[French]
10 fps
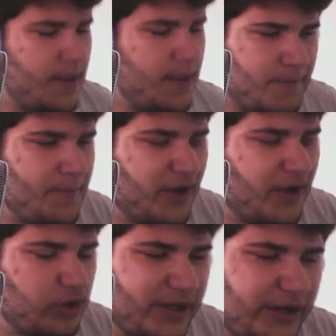Même Mario a
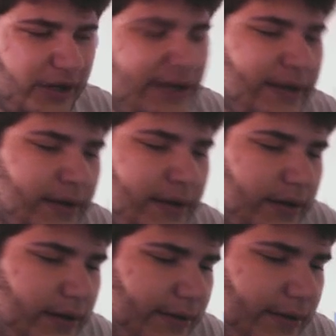rigolé.
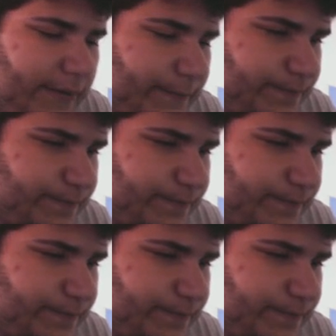Euh...